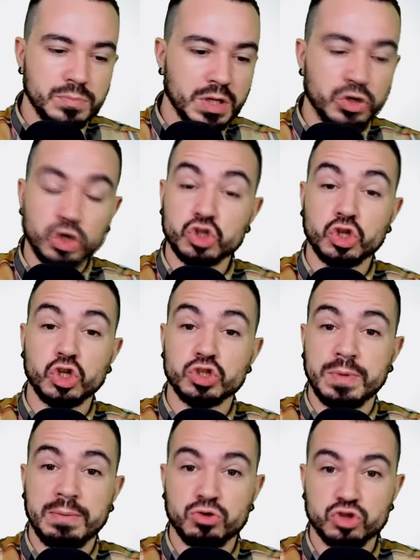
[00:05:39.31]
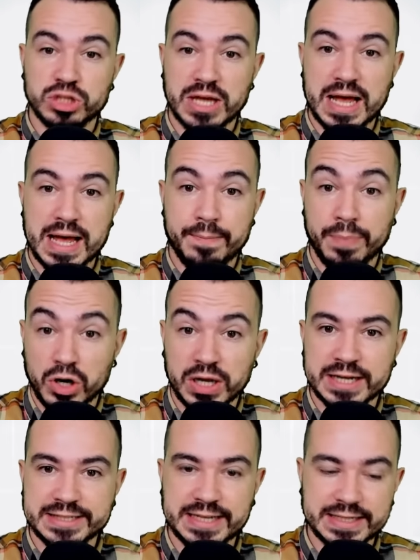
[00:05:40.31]
nosotros vimos a Pablo
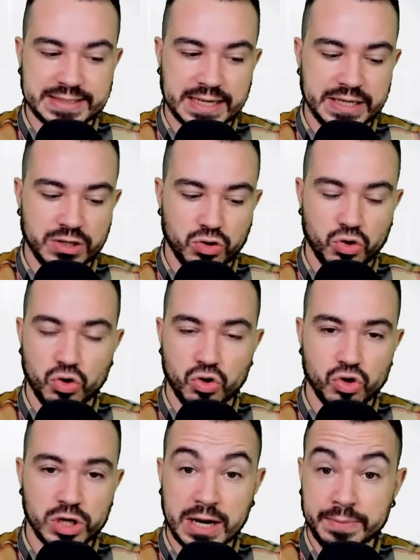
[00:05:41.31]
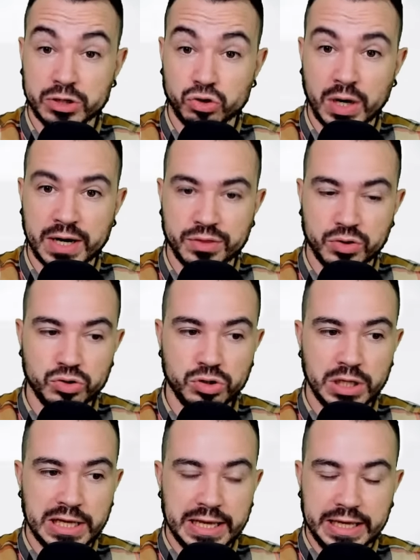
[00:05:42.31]
Iglesias salir con Alberto Garzón
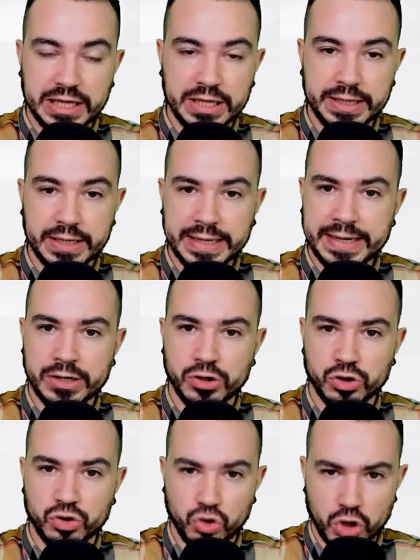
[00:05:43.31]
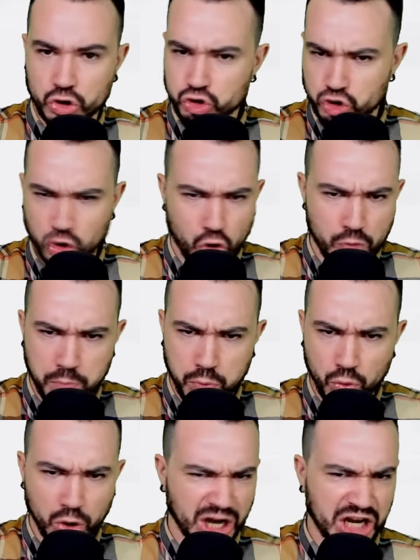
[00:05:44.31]
y con el rostro
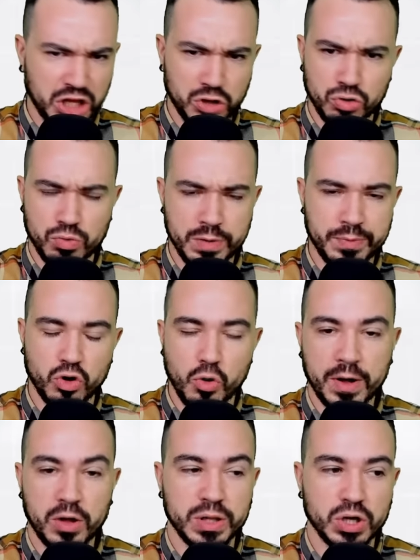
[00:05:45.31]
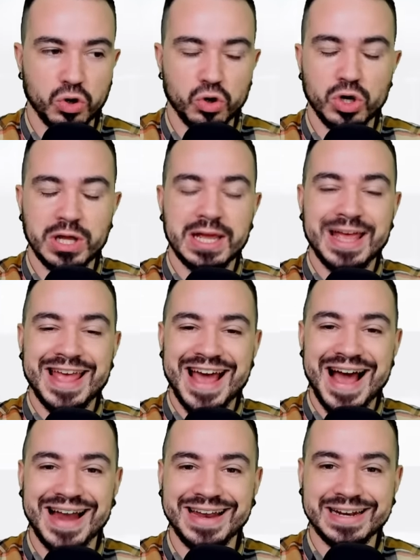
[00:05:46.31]
compungido, muy preocupado, dijo,
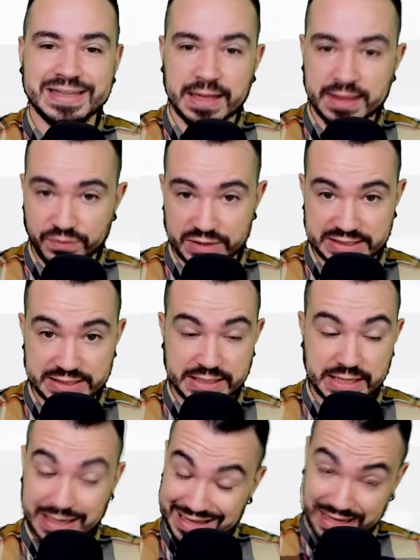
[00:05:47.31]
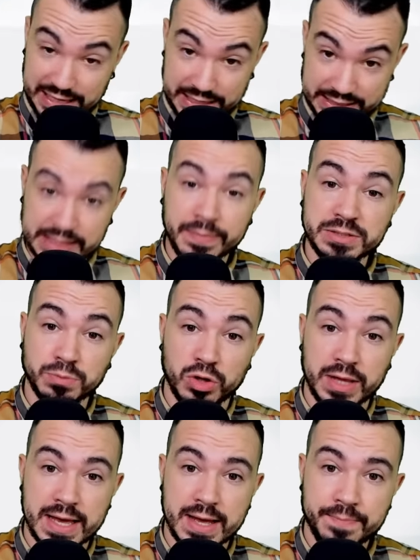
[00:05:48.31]
alerta antifascista. Ese mismo
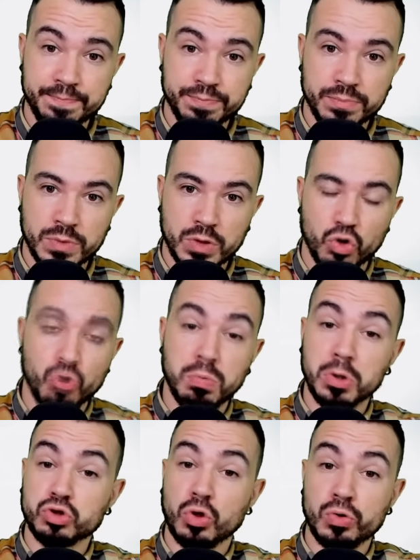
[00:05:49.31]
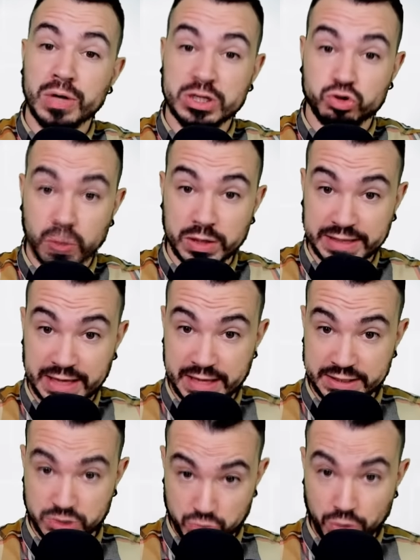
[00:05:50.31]
día hubo toda una suerte de
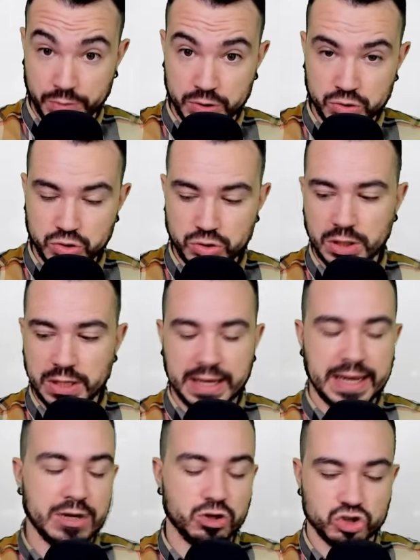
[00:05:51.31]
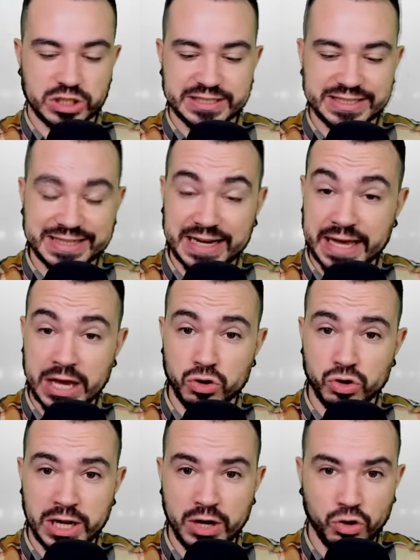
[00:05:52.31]
disturbios en los que se
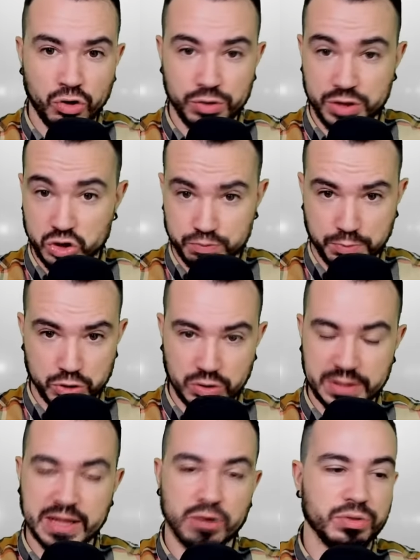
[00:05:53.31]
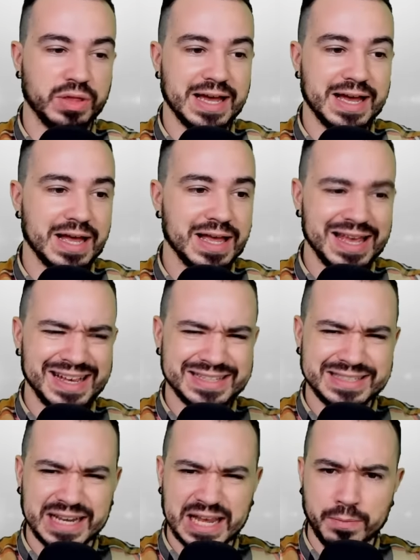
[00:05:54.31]
saquearon negocios por toda Andalucía,
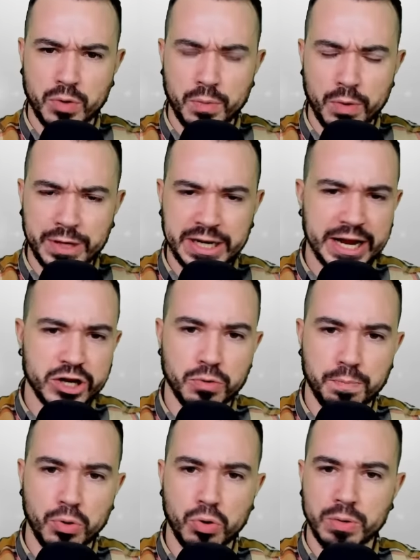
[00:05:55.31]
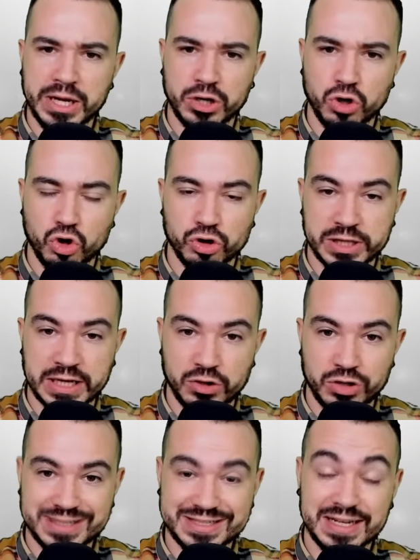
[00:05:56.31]
se quemó mobiliario público,
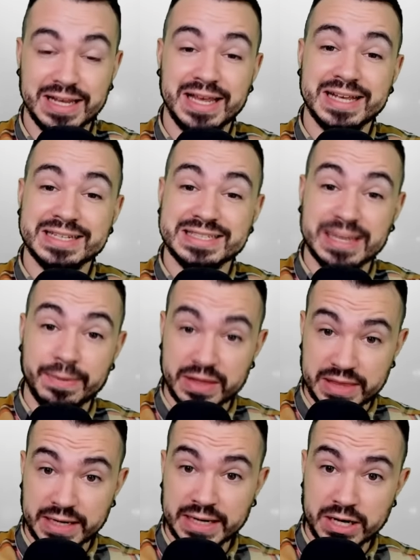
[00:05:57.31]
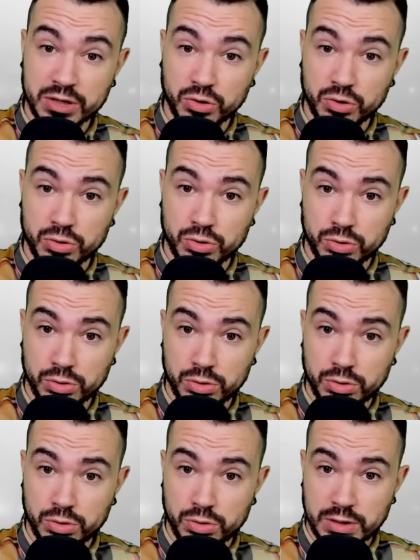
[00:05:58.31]
contenedores. ¿Se va a hacer cargo
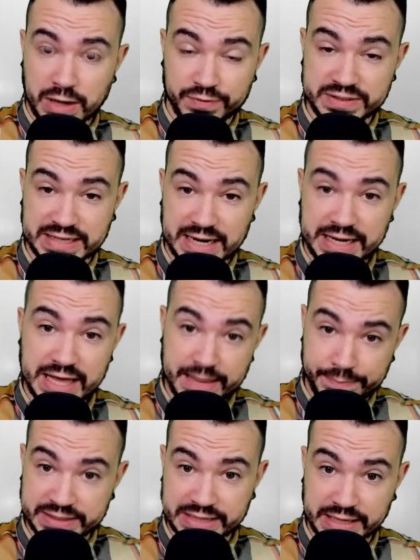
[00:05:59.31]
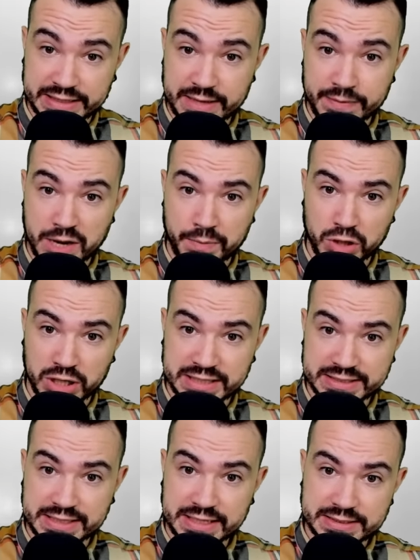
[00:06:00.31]
la Fiscalía de perseguir también a Pablo
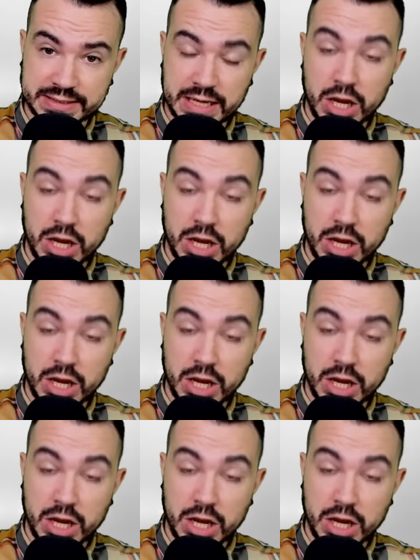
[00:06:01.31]
Iglesias?